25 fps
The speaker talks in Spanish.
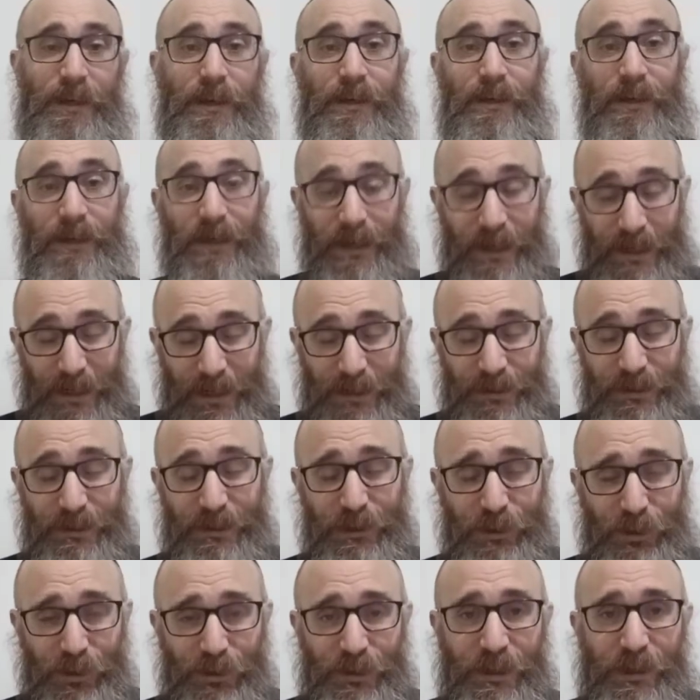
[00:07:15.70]
que eran
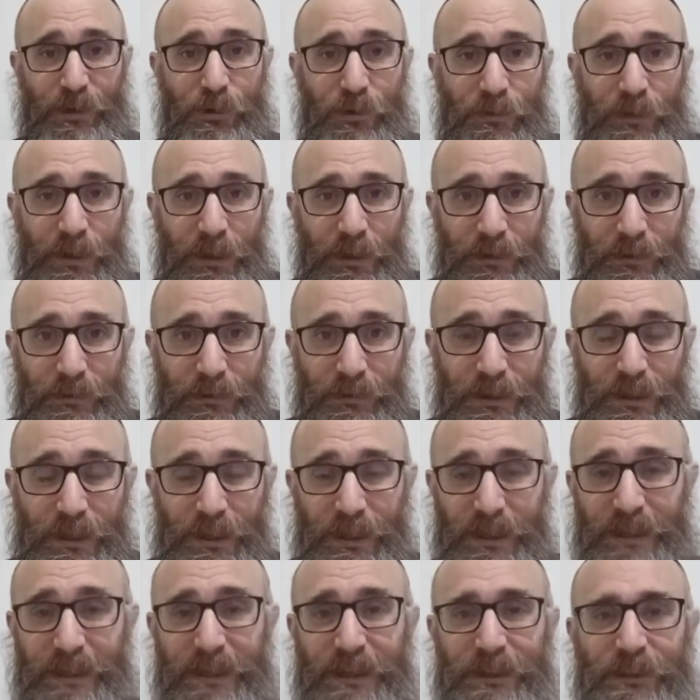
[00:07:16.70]
hijos de Reuben.
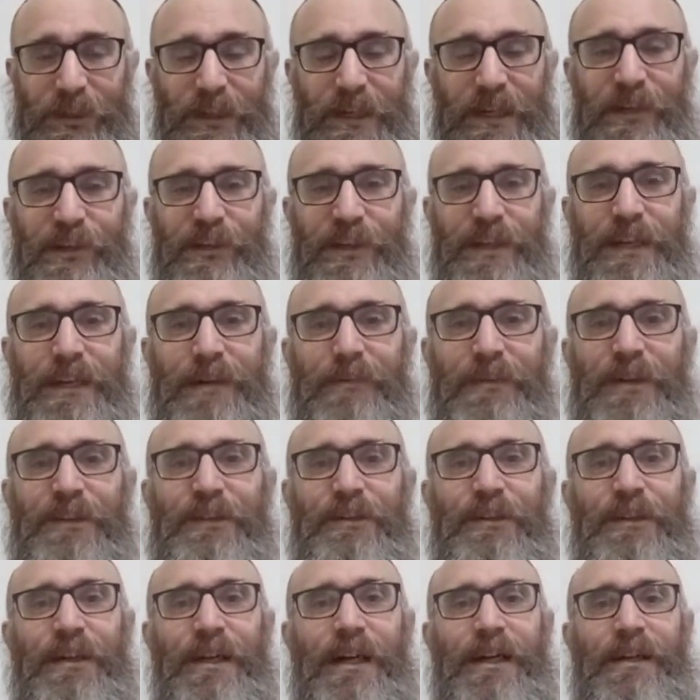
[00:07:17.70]
Y la Torah no quiere
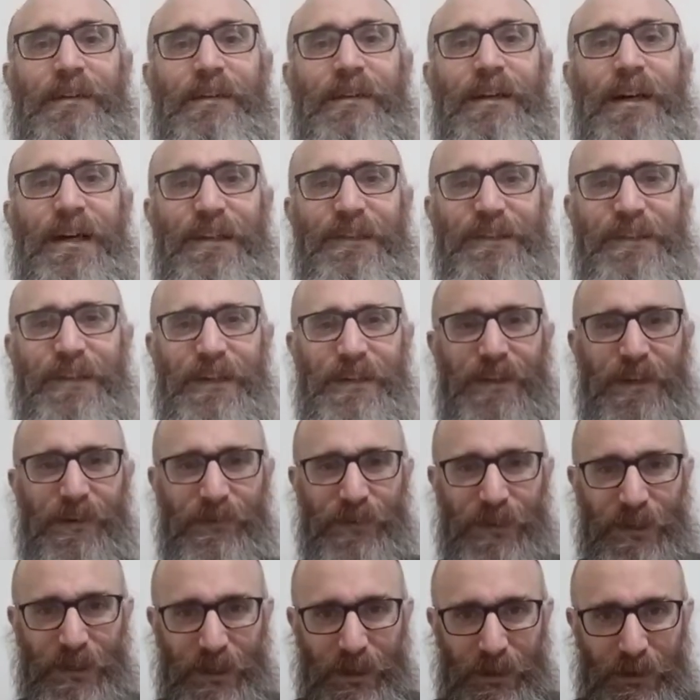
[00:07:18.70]
mencionar, Dazan y
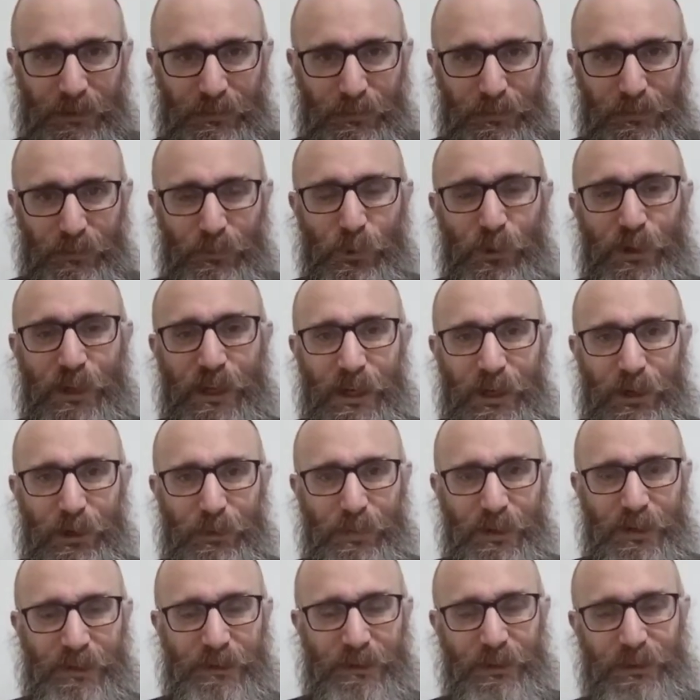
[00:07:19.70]
Abiram murieron
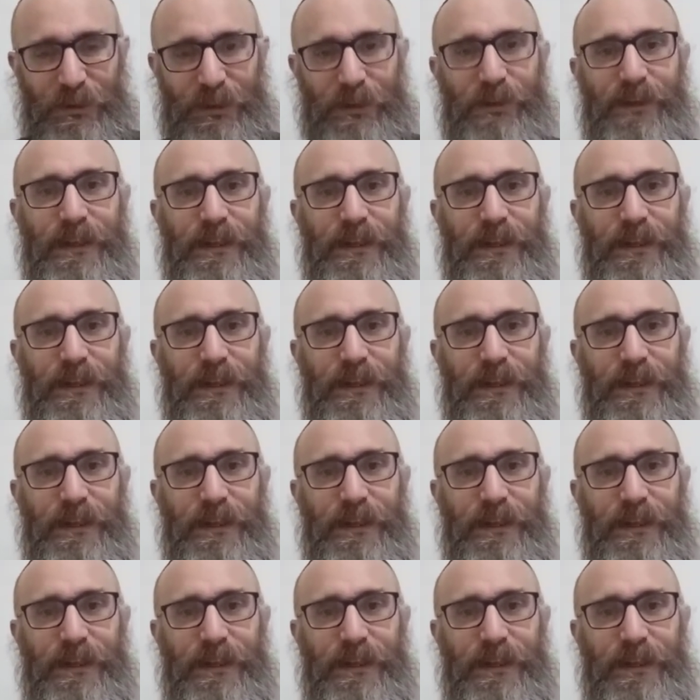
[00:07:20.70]
porque se los tragó